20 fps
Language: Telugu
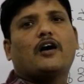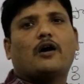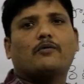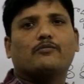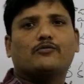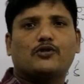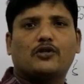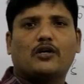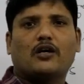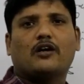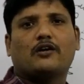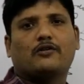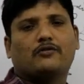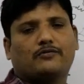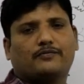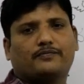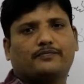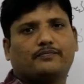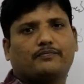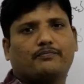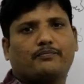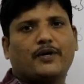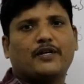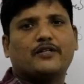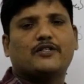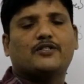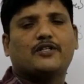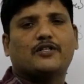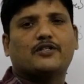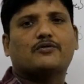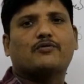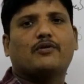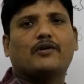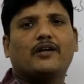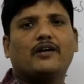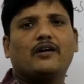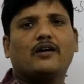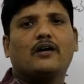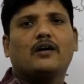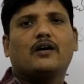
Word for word: అంశాలను బేస్ చేసుకొని